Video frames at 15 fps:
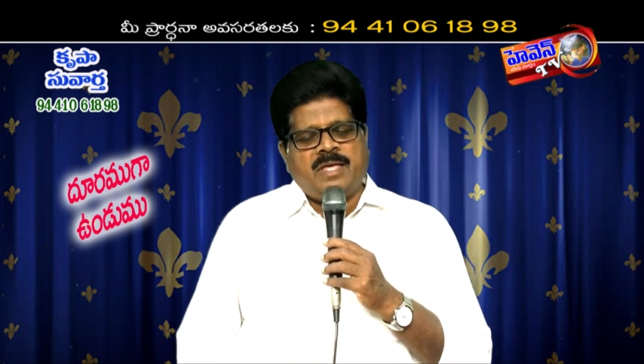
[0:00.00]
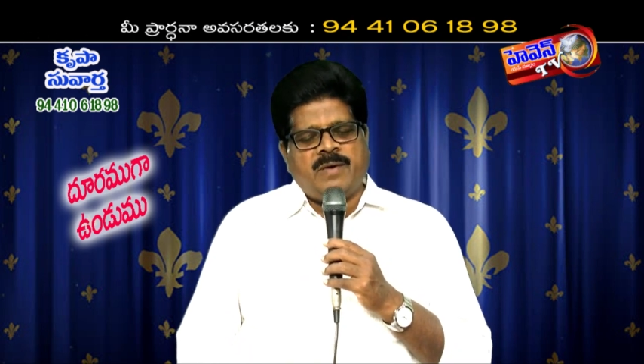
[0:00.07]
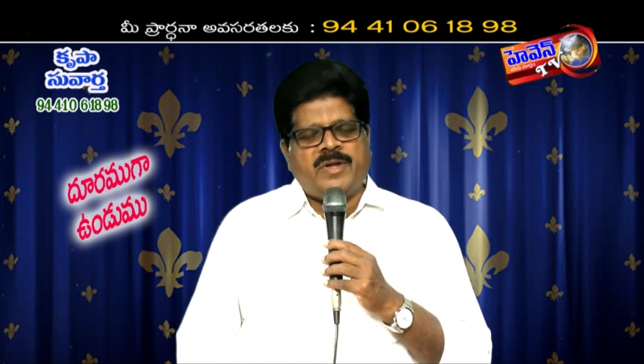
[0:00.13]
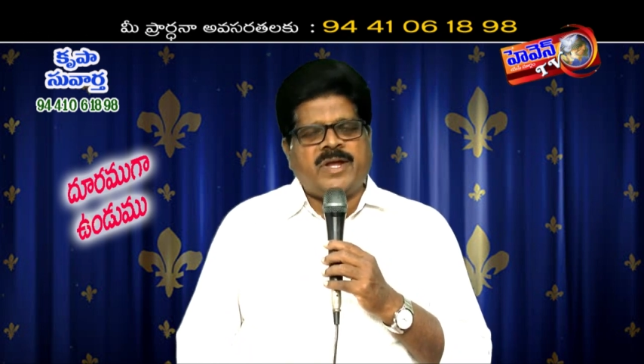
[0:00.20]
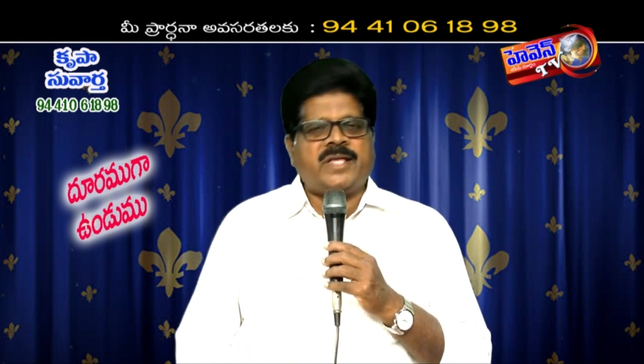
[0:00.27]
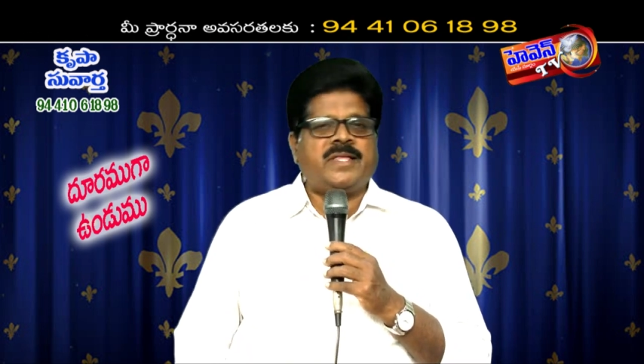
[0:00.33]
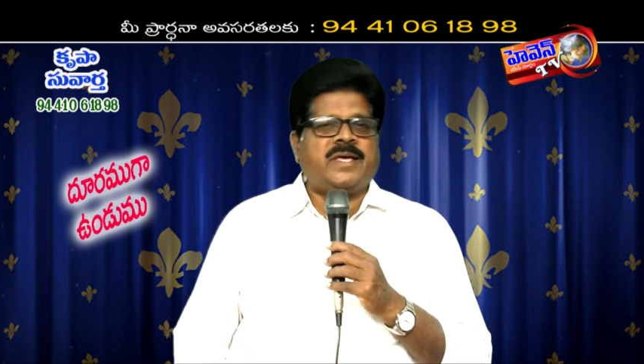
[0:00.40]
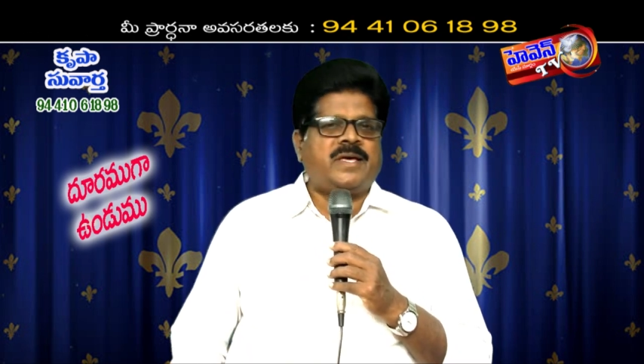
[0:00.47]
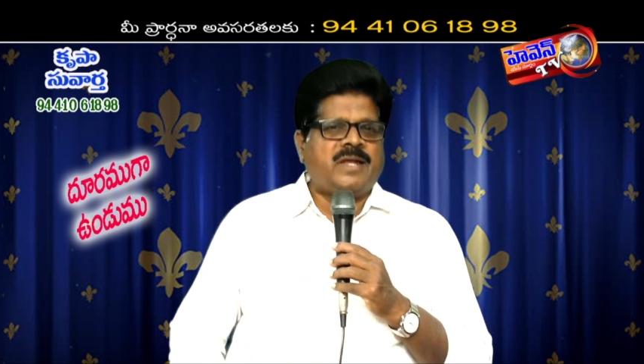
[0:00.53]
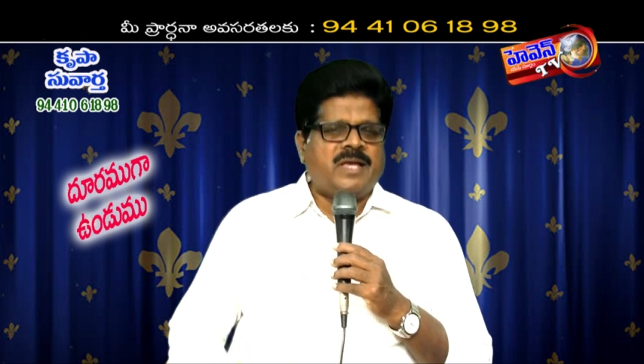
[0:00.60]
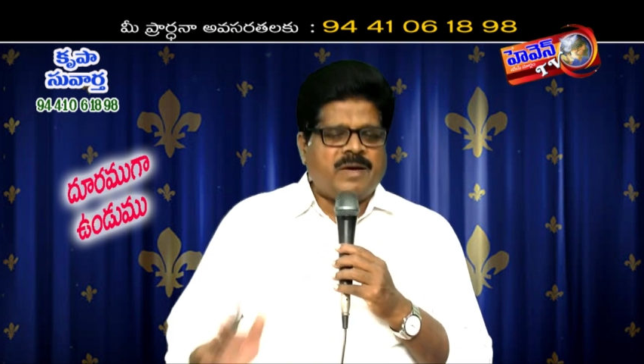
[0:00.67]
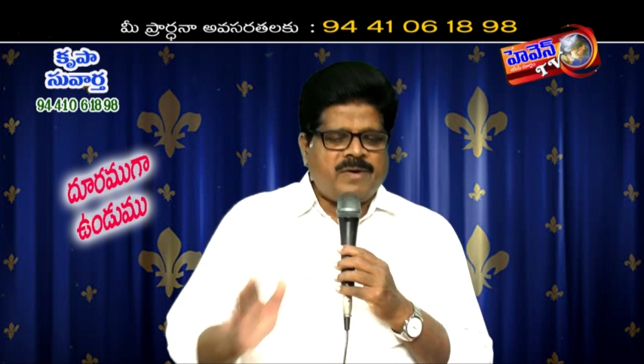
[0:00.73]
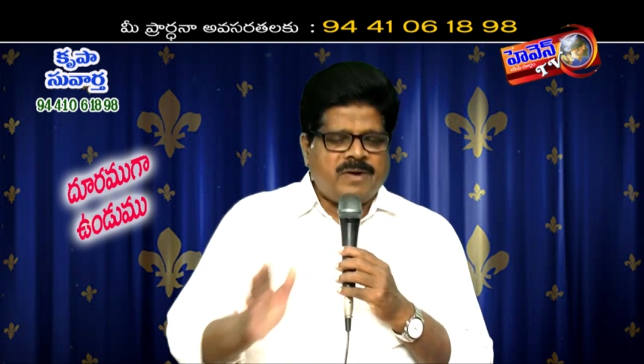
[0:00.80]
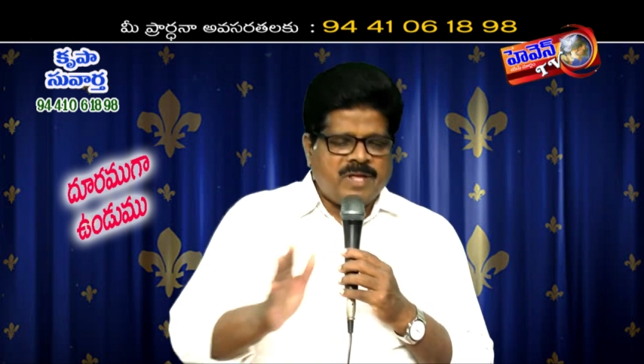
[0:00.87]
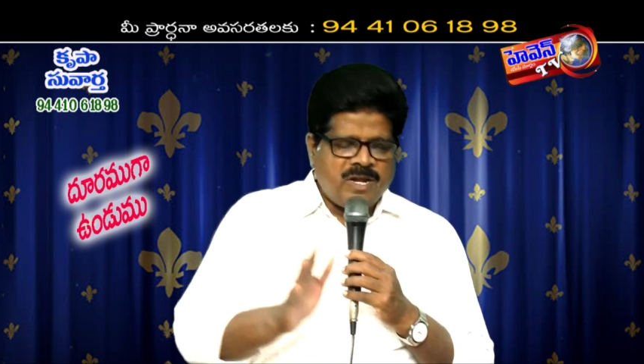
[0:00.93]
ఎవరికి
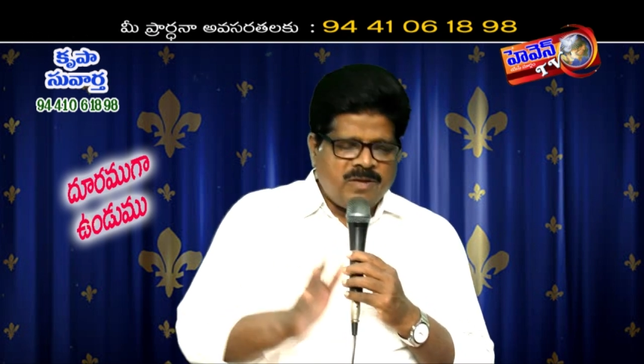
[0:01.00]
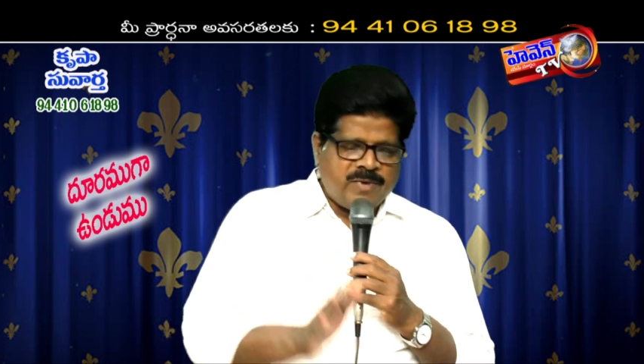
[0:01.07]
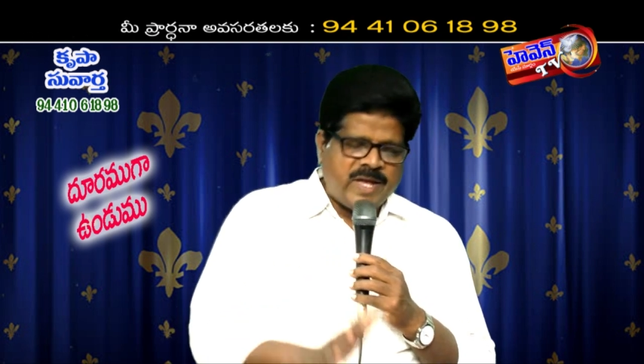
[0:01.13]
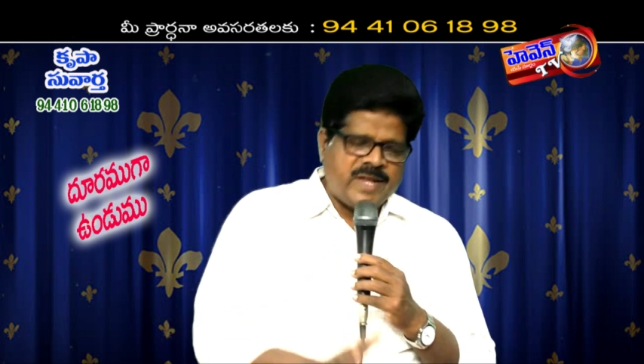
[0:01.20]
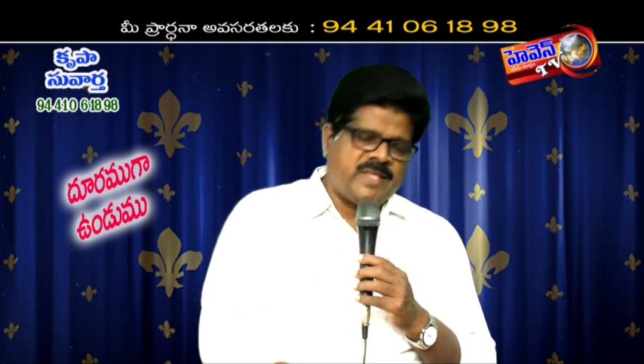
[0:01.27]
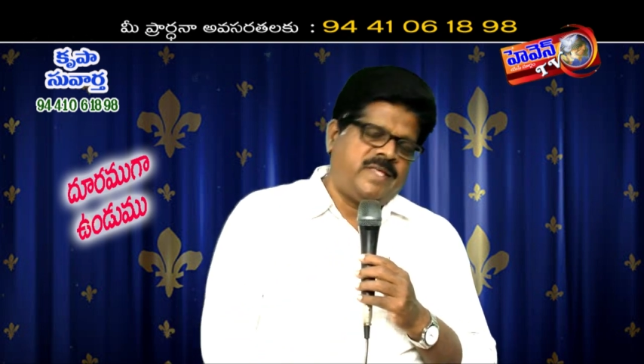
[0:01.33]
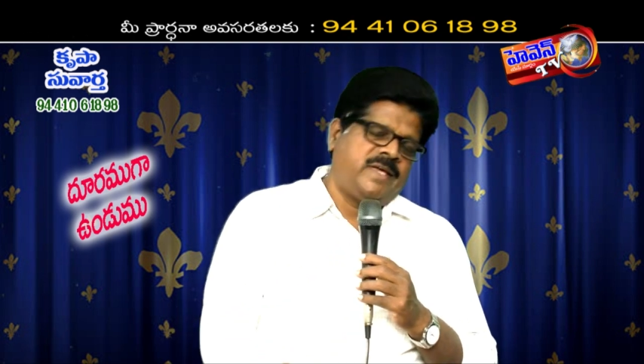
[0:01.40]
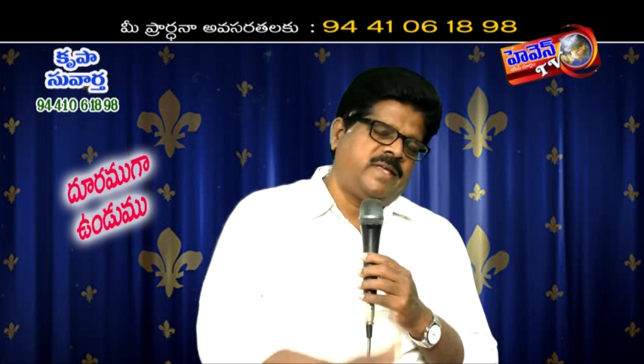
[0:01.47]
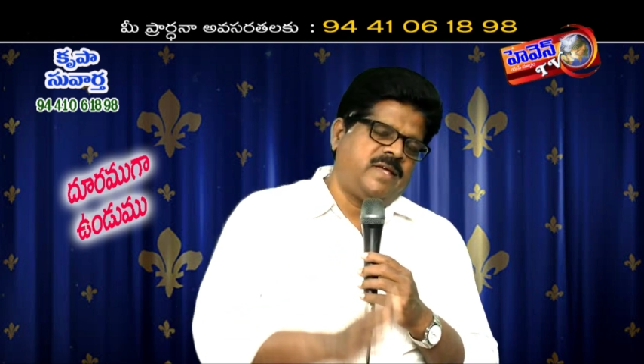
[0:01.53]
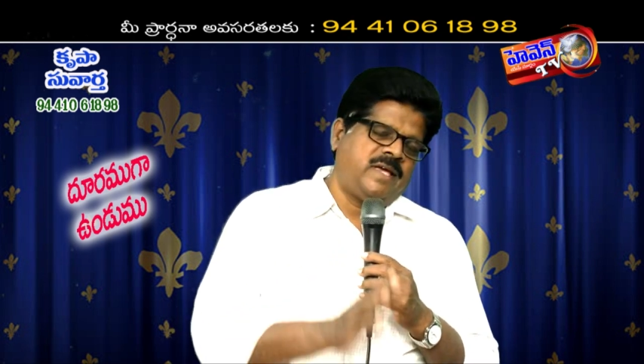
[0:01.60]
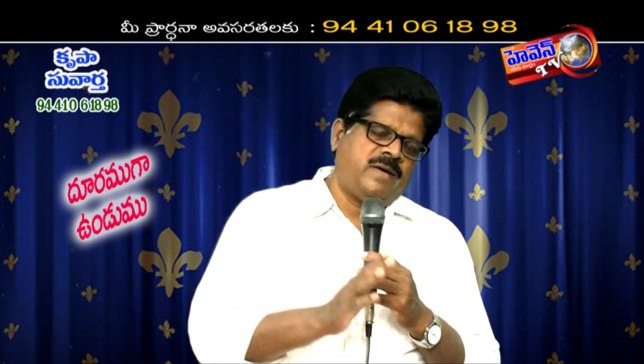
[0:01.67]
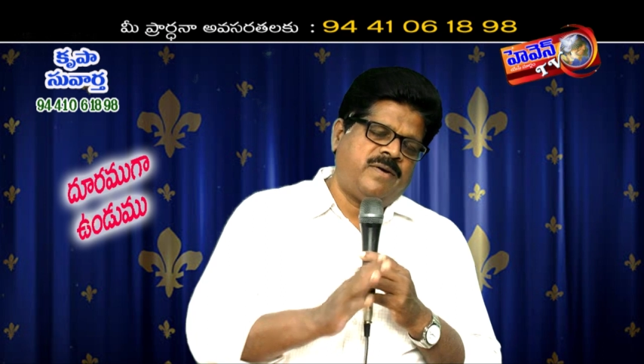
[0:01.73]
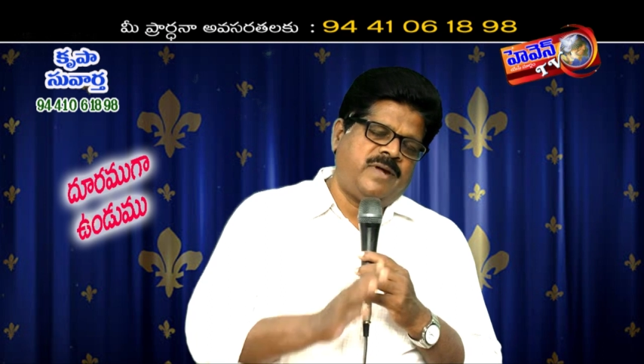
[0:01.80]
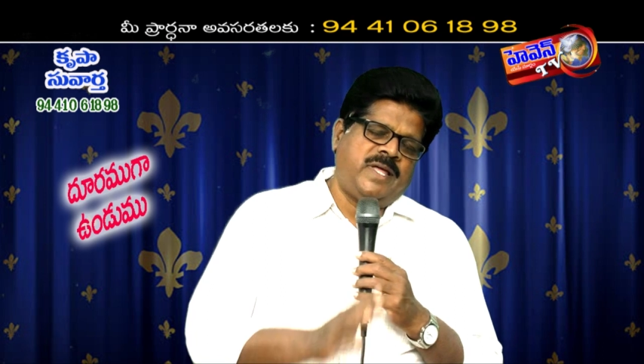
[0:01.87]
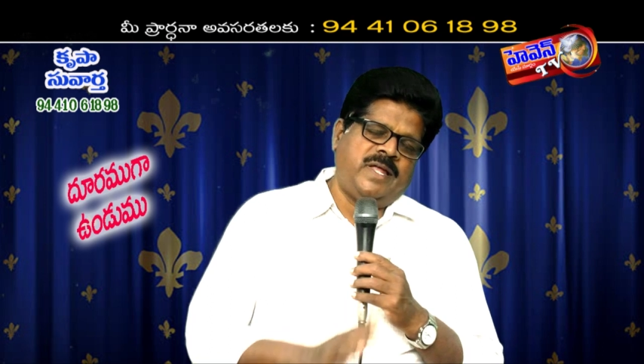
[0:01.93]
దగ్గరగా ఉండాలో వారికి
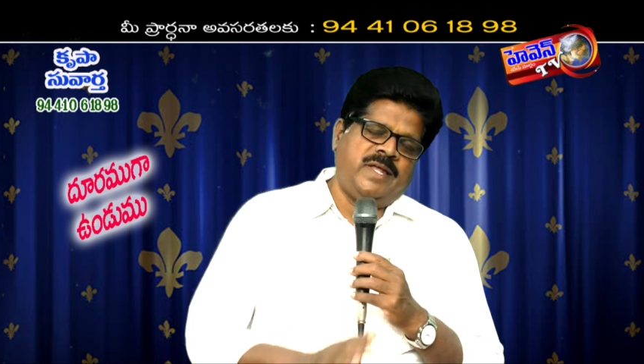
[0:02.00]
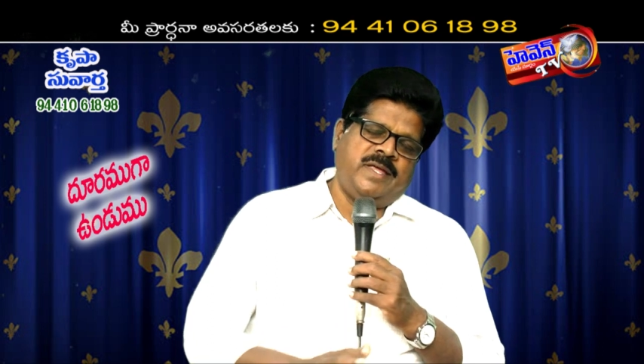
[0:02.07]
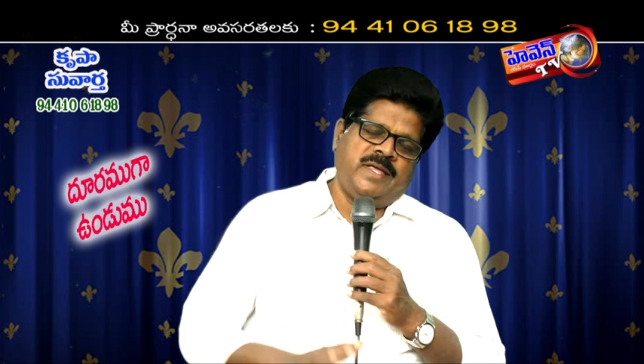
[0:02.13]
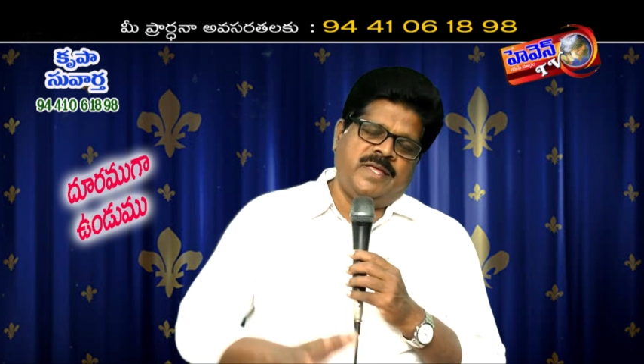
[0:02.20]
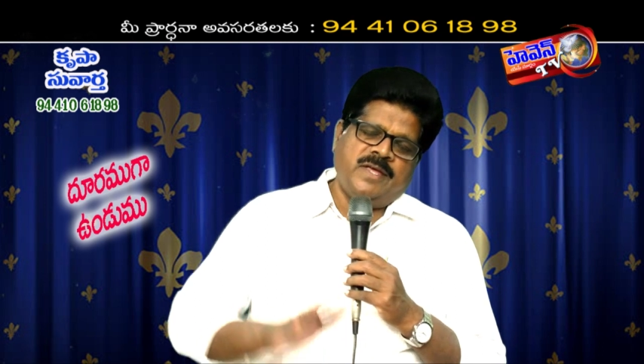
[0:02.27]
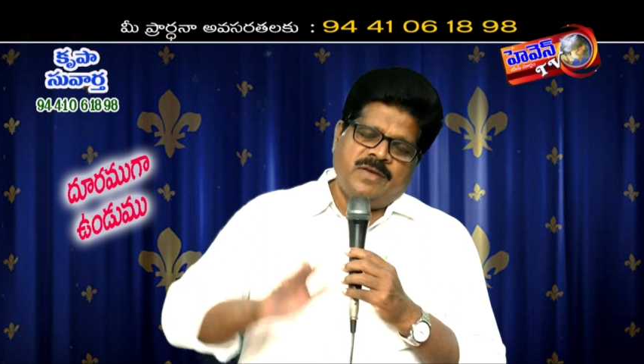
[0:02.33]
దగ్గరగా ఉండాలి